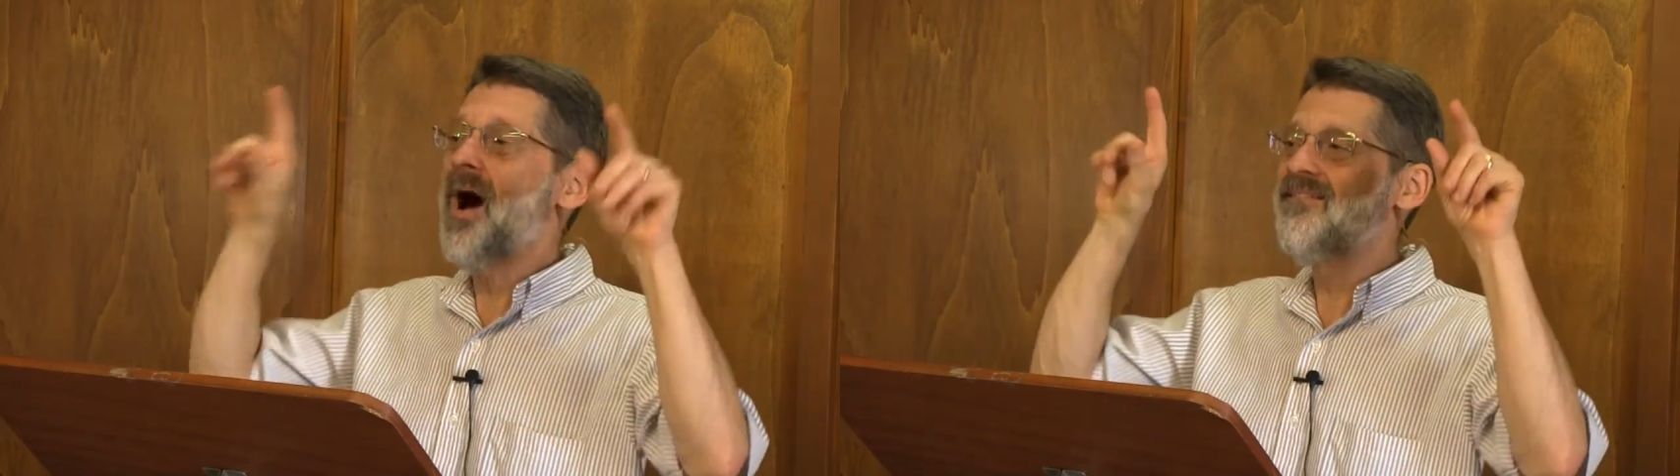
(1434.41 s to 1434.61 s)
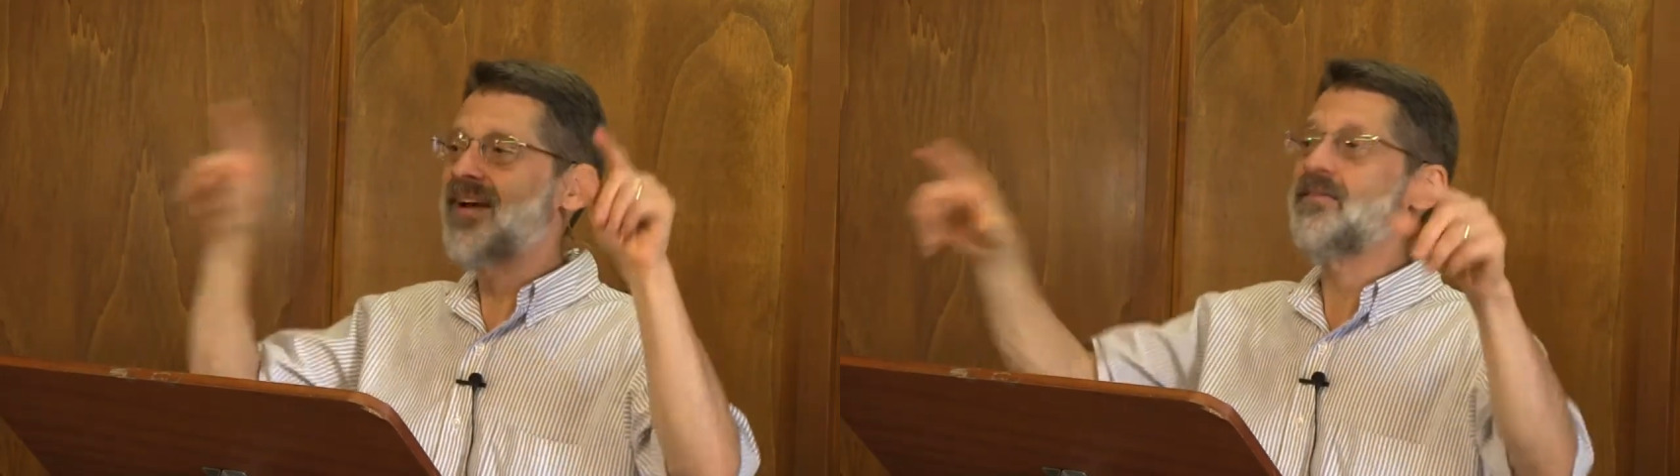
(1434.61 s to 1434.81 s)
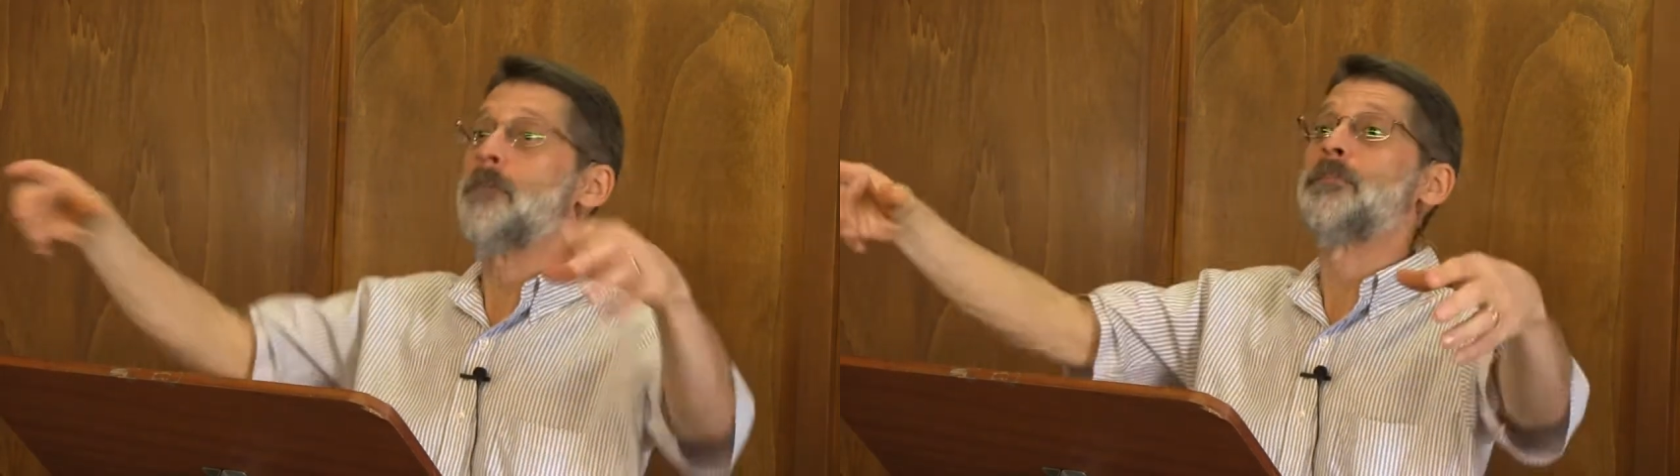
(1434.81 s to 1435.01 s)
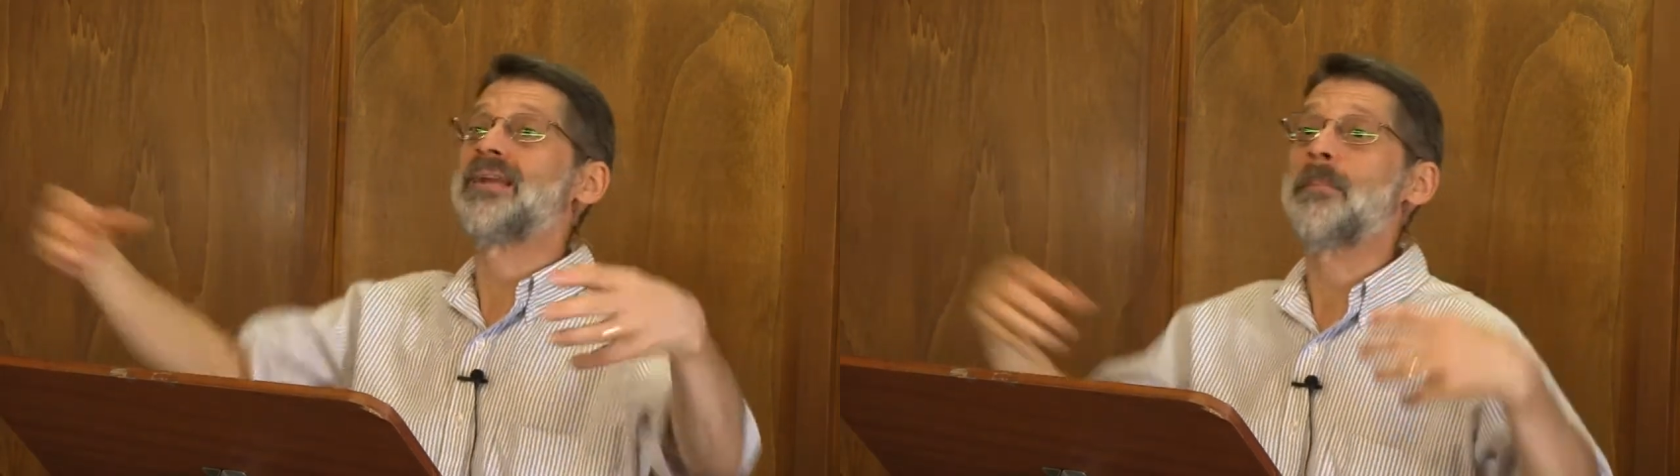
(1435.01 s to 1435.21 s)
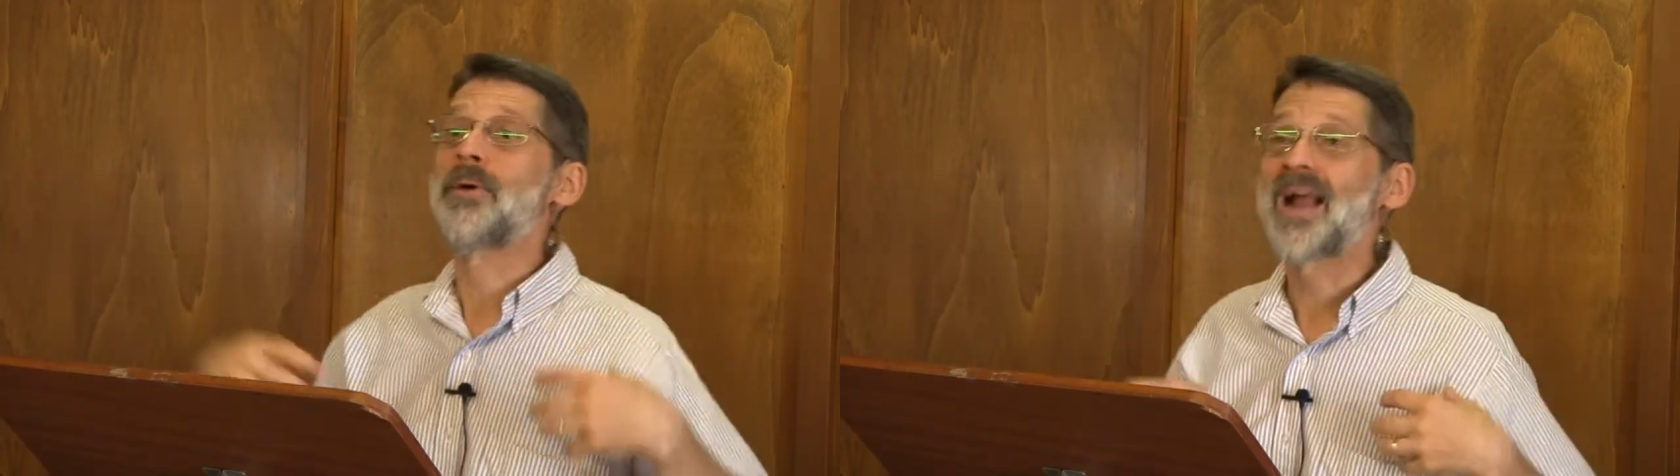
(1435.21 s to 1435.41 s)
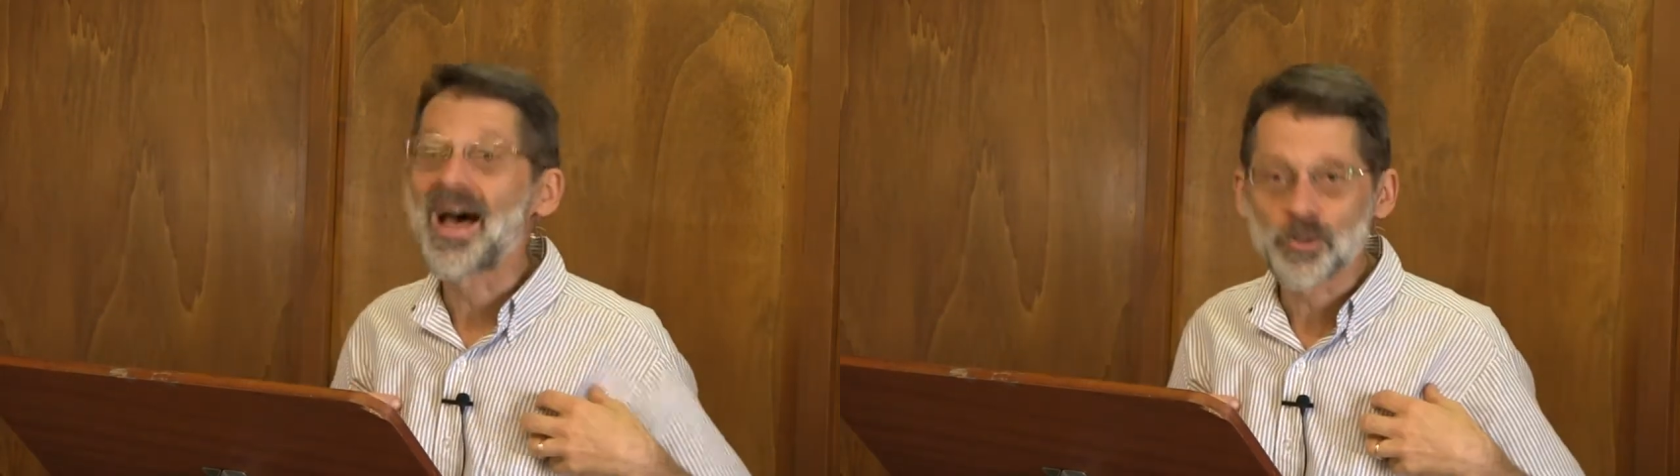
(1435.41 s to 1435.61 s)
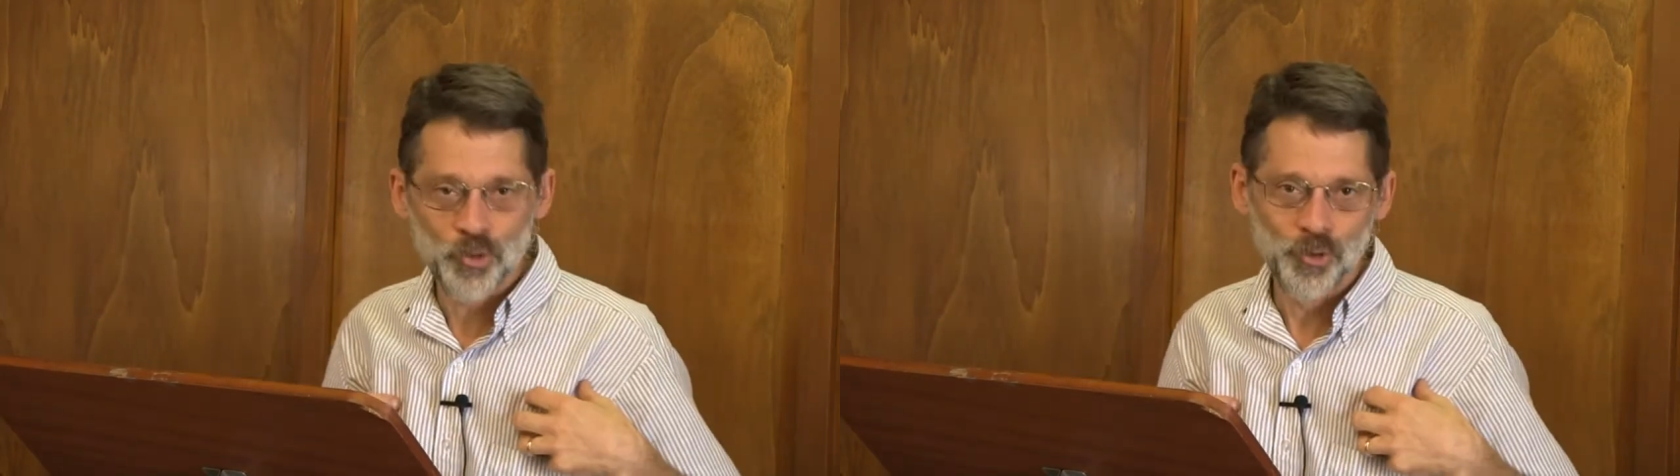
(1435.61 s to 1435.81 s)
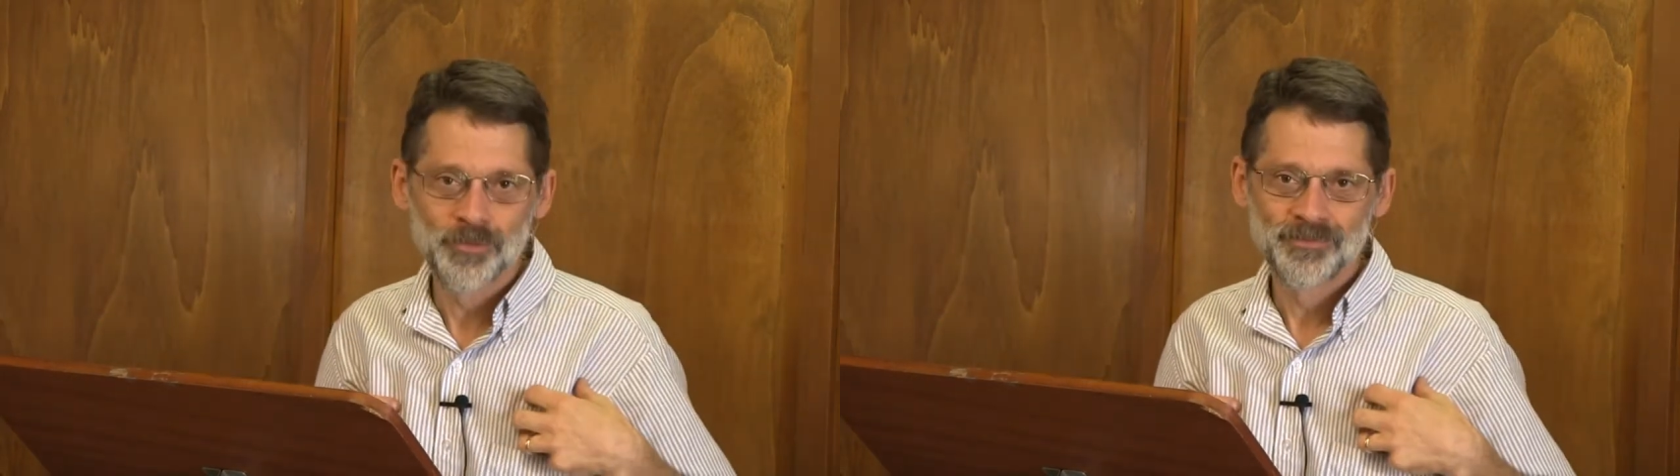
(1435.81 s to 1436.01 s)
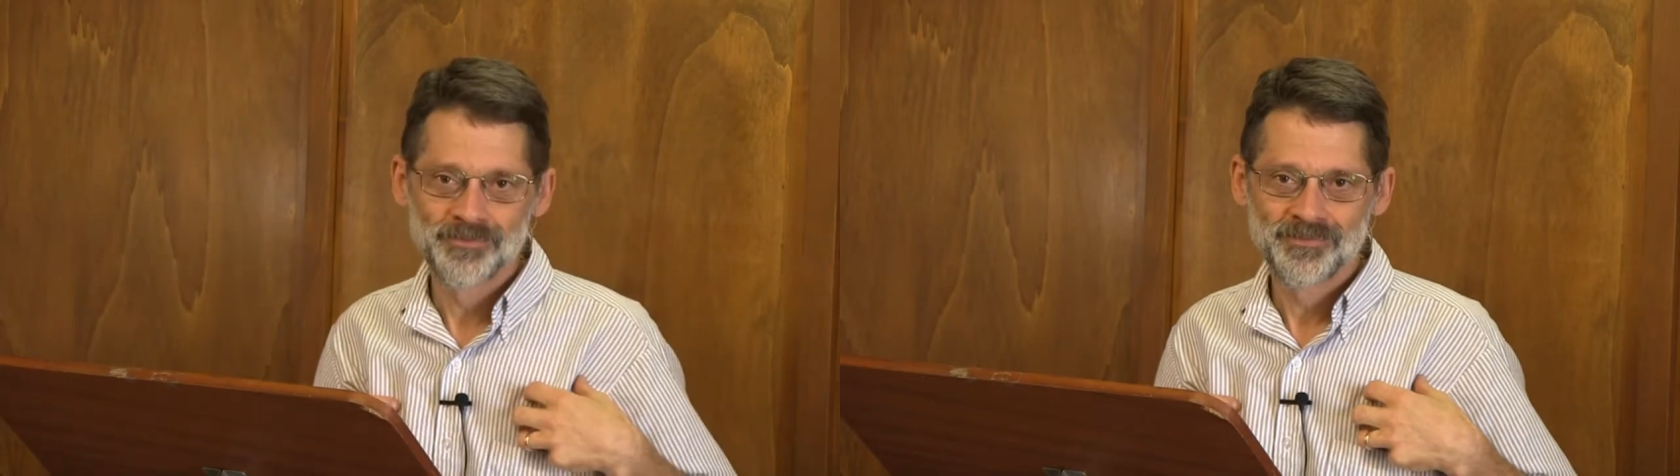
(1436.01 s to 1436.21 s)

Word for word: aveva preparato.